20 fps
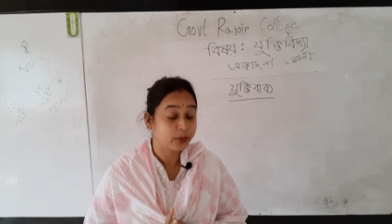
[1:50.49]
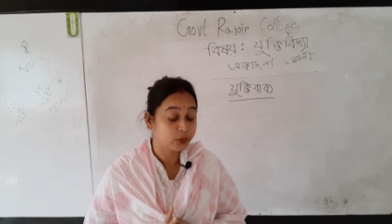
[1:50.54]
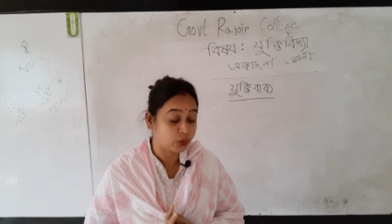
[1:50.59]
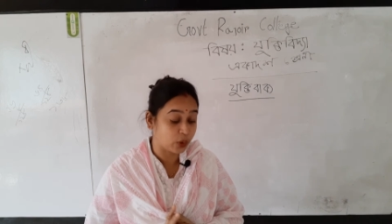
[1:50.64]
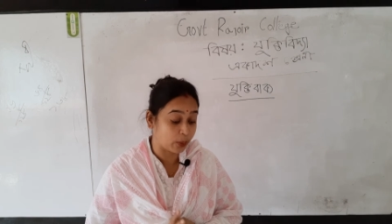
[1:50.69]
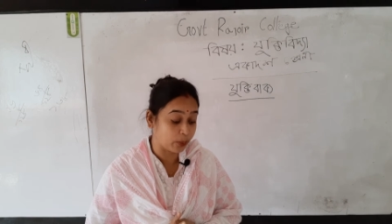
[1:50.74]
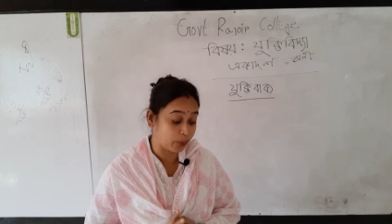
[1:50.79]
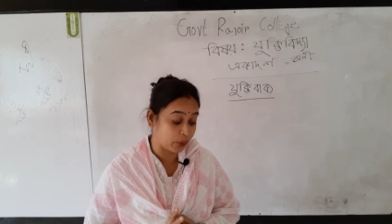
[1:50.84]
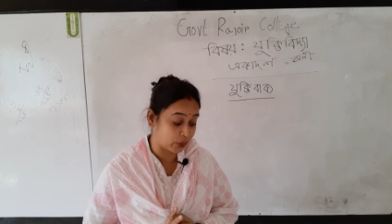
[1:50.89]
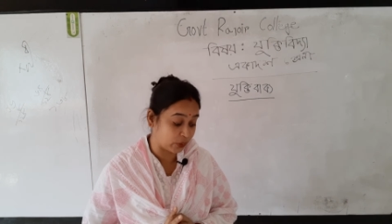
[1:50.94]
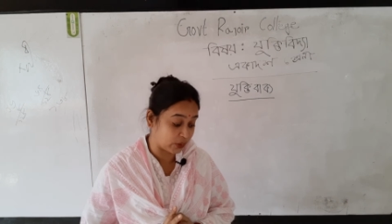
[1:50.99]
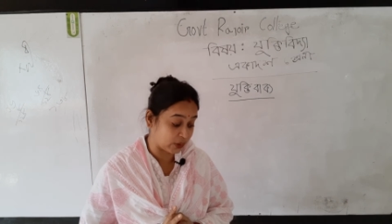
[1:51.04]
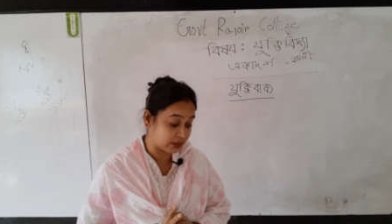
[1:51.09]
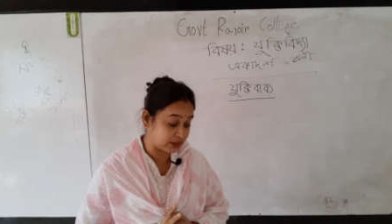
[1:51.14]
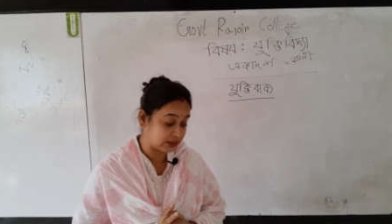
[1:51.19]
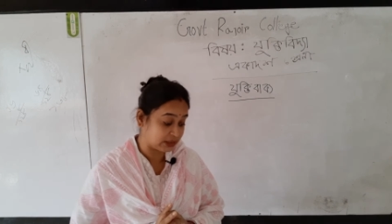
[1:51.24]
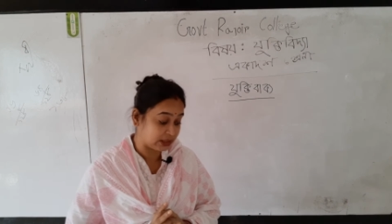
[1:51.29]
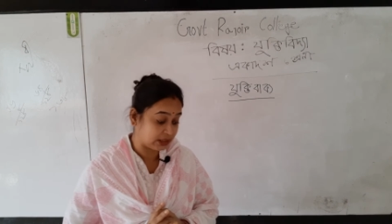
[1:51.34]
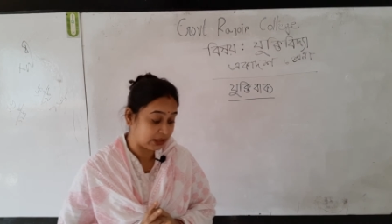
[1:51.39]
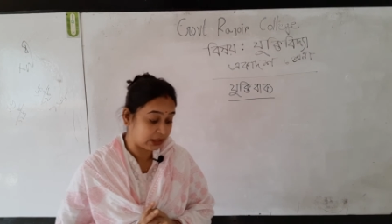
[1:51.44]
সম্পর্ক
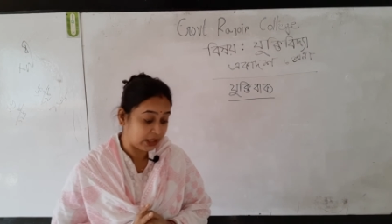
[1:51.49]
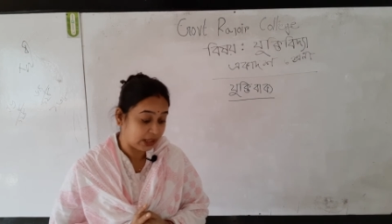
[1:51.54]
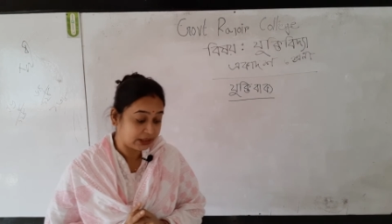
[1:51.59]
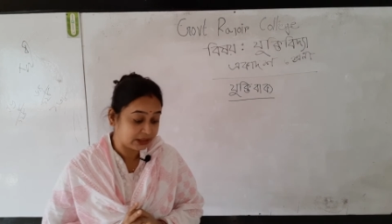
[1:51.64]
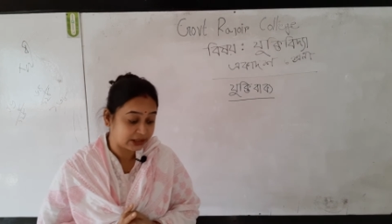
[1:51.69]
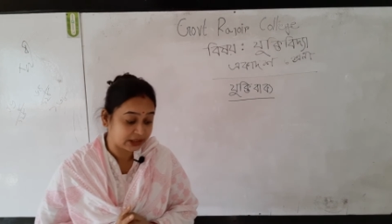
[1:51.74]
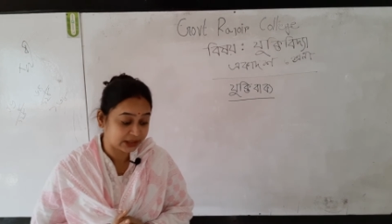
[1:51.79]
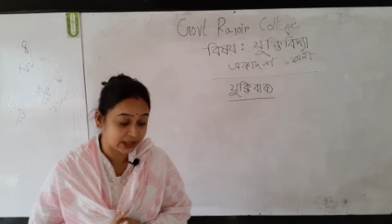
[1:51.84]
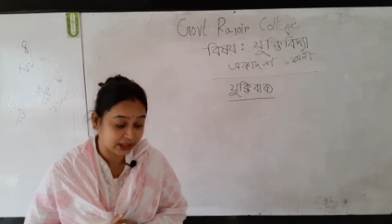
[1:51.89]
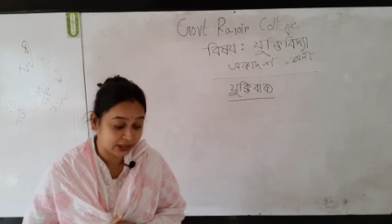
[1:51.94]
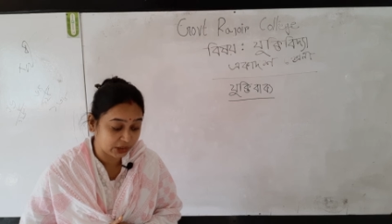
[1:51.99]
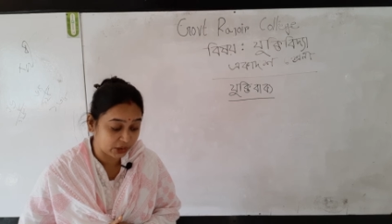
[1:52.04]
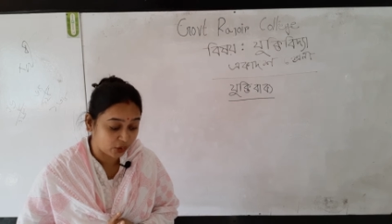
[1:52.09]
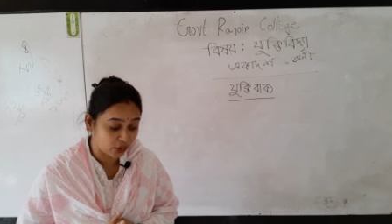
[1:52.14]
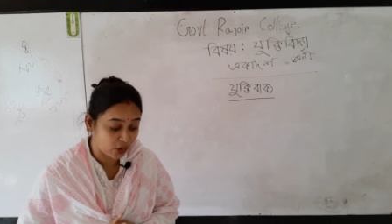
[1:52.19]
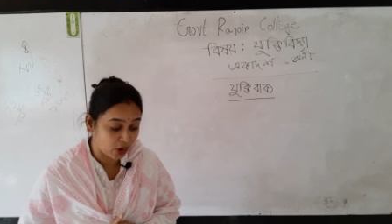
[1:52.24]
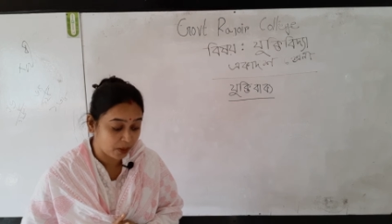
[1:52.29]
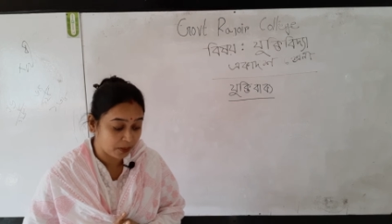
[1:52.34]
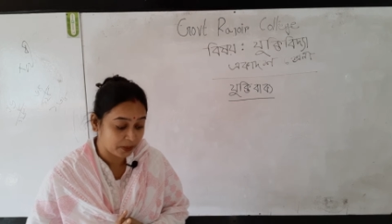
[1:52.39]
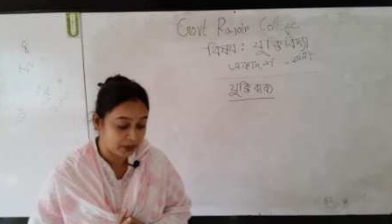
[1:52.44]
আছে সেটা
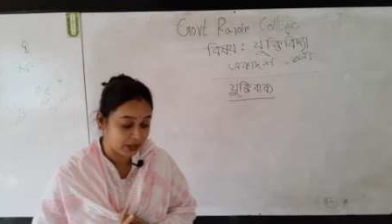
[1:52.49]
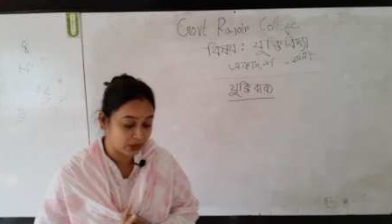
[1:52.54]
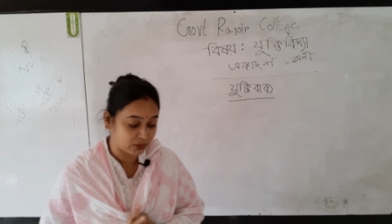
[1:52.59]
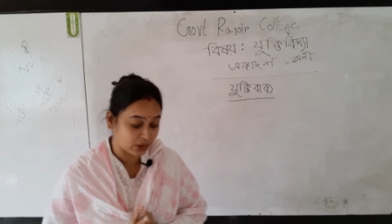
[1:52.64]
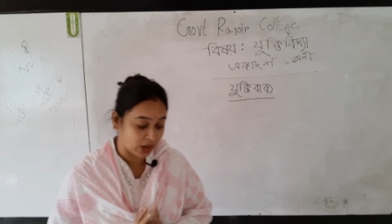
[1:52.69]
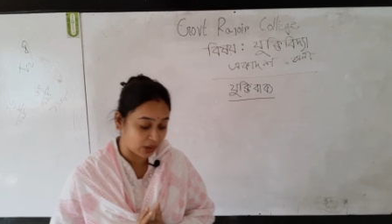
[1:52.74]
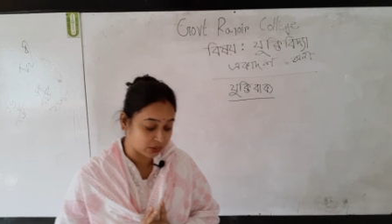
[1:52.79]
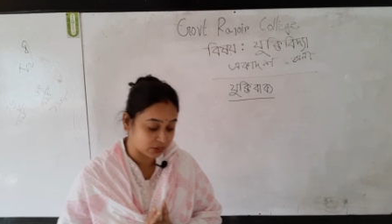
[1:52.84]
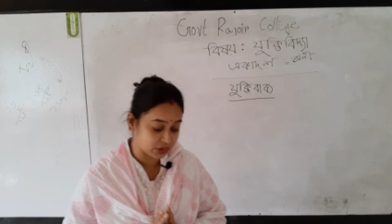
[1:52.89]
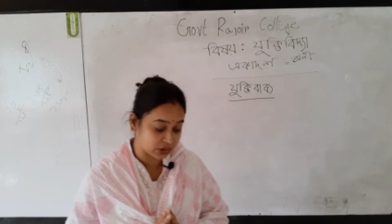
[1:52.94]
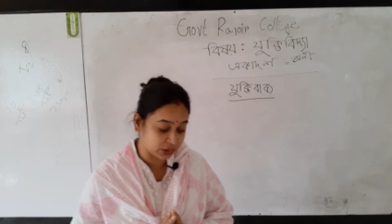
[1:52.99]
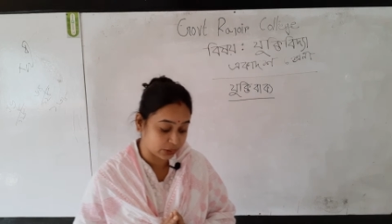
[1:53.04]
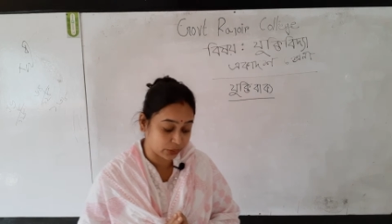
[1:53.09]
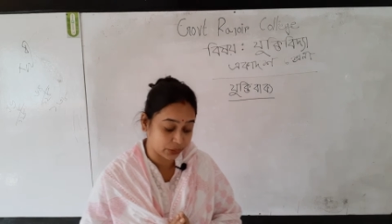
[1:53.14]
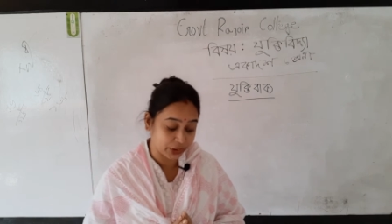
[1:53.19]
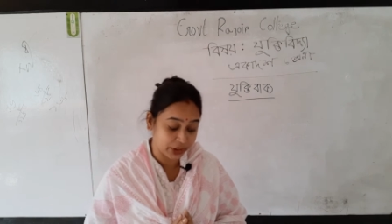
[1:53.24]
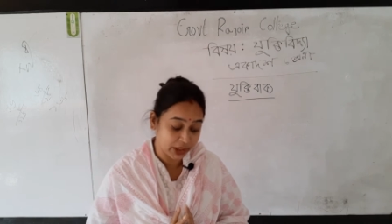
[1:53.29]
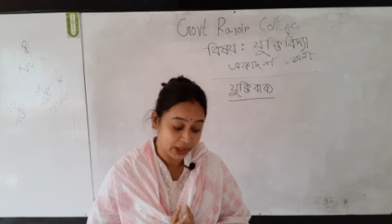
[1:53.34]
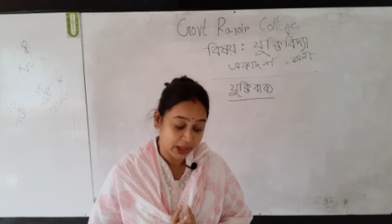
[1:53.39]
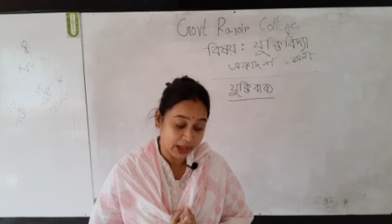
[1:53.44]
কীরকম একটু আলোচনা
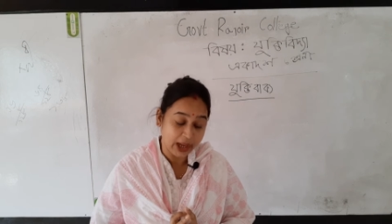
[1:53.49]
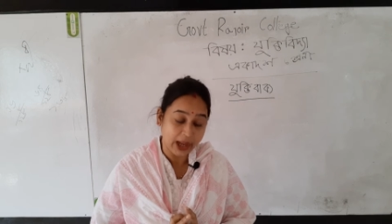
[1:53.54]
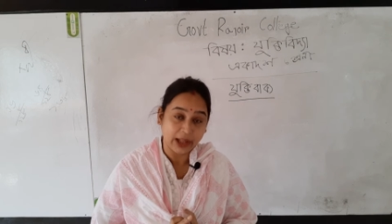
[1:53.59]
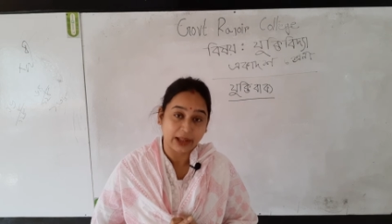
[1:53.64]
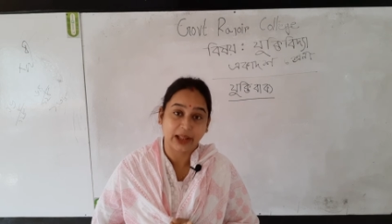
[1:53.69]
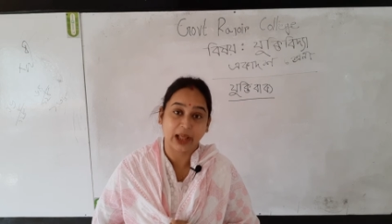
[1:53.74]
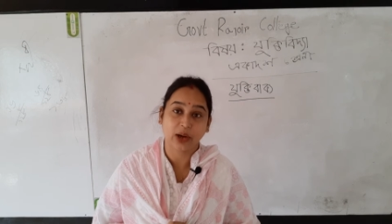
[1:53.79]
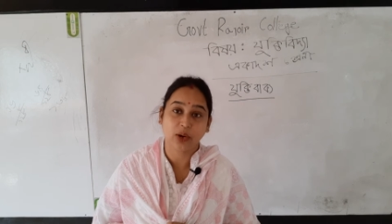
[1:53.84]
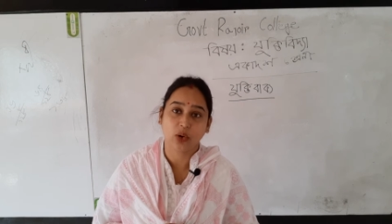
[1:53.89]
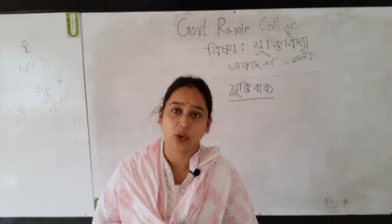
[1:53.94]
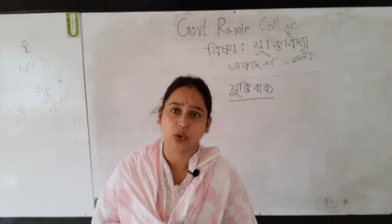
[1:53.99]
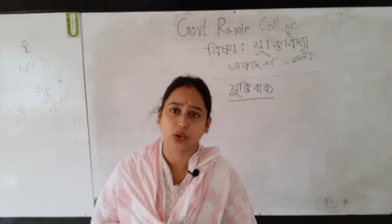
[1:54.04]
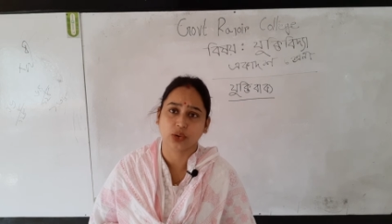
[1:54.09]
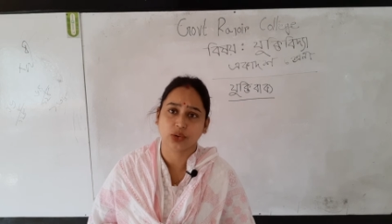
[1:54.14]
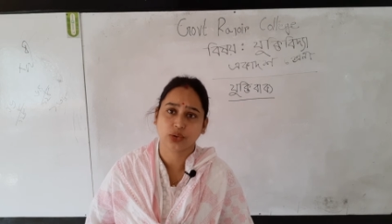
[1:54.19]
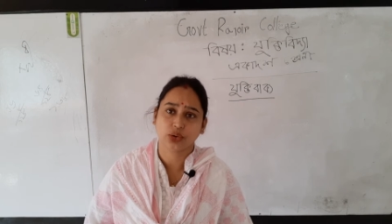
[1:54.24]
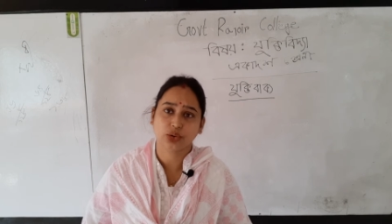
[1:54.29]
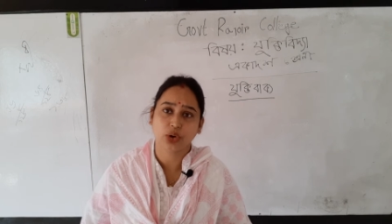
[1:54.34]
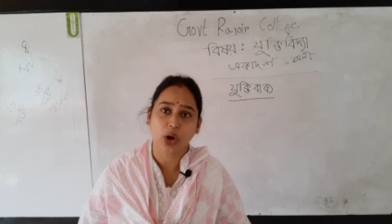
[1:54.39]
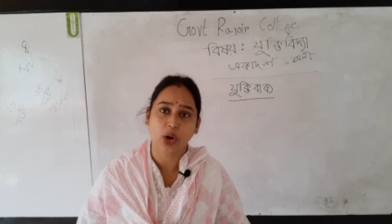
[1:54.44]
করি দেখো
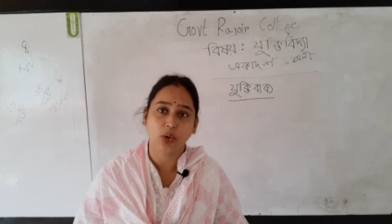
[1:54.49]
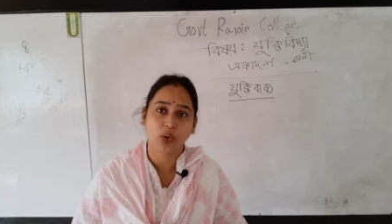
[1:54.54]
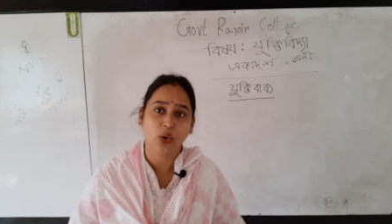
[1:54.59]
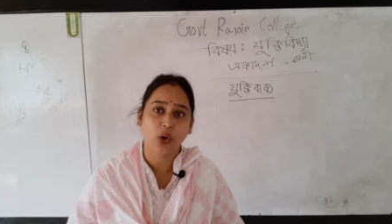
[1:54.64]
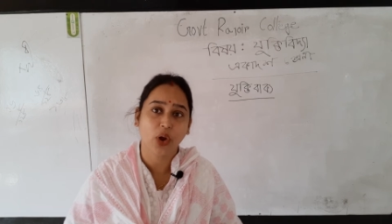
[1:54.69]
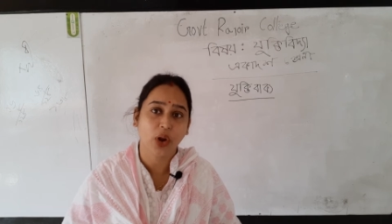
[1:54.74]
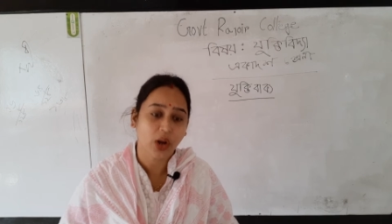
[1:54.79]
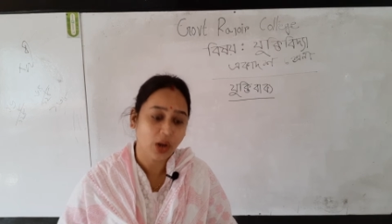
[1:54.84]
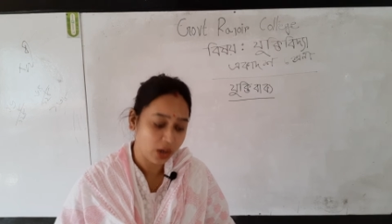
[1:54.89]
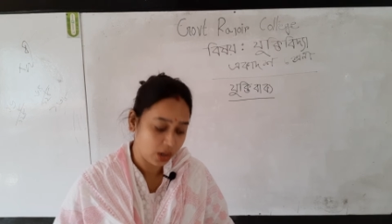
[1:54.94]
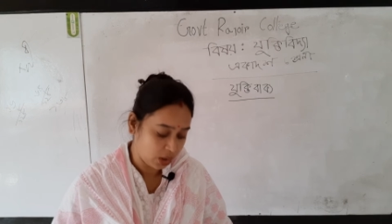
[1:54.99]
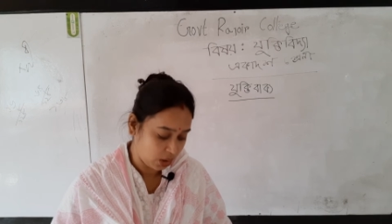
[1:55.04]
সকল